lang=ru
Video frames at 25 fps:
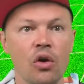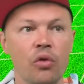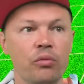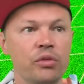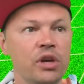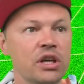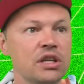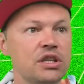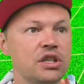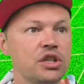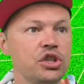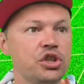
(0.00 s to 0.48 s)
У
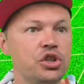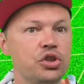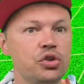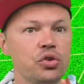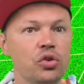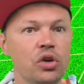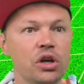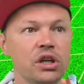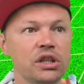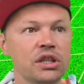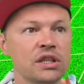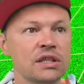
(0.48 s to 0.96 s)
меня есть
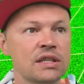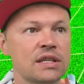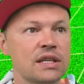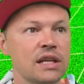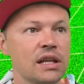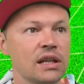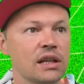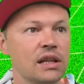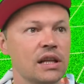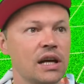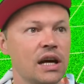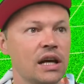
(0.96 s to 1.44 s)
еще один
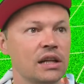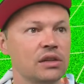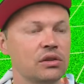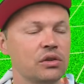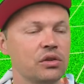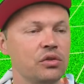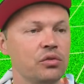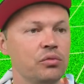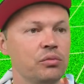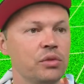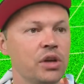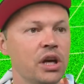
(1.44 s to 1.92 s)
солдат.
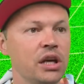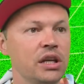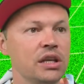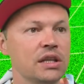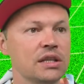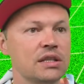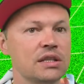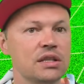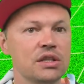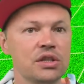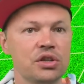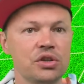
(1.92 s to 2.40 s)
И у меня
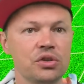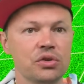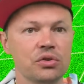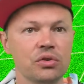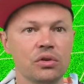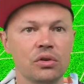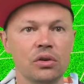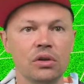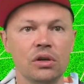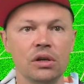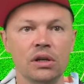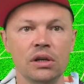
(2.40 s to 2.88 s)
есть
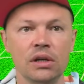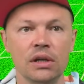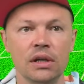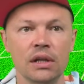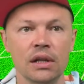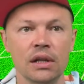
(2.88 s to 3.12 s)
еще